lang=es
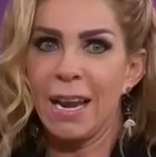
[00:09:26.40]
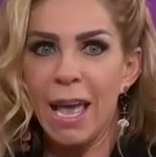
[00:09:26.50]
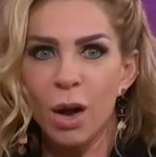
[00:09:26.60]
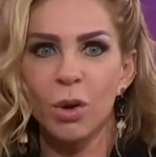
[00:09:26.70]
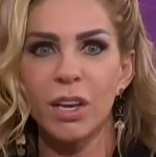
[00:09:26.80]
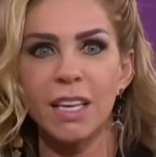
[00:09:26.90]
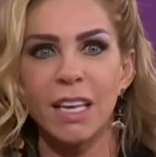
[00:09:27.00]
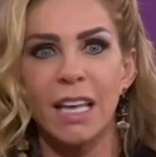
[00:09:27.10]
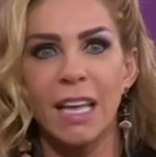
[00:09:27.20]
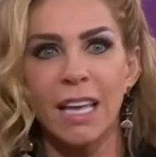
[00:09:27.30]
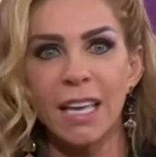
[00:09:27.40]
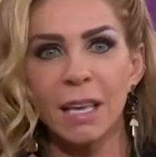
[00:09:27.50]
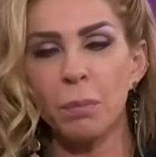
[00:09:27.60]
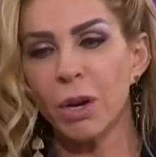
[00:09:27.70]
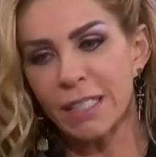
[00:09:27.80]
leo y,
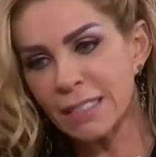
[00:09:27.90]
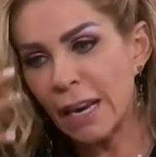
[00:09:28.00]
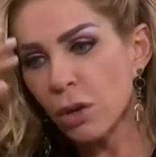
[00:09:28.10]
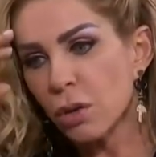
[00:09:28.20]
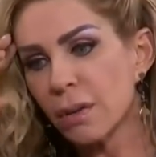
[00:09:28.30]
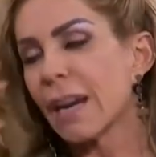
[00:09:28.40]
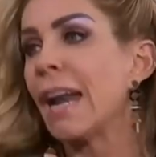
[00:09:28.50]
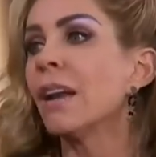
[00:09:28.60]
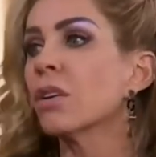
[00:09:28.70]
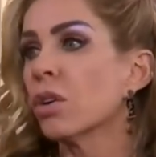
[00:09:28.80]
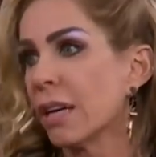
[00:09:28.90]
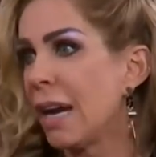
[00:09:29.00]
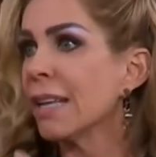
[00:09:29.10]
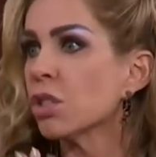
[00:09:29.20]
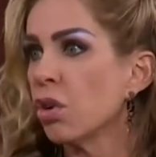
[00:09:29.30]
y, porque están
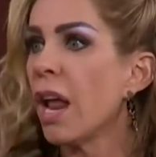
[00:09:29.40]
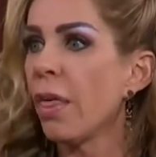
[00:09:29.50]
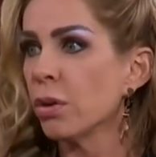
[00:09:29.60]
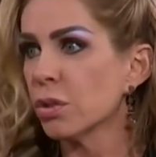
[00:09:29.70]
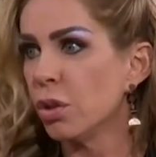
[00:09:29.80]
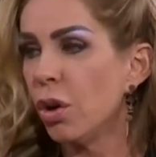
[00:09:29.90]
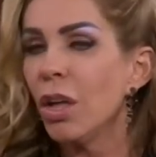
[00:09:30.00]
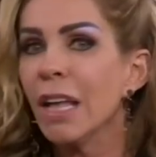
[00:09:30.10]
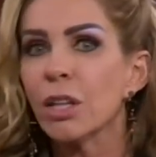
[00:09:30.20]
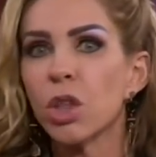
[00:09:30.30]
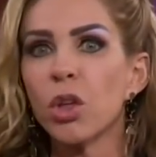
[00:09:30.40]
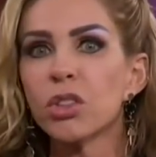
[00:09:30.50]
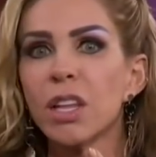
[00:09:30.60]
relacionados, ¿no? Todo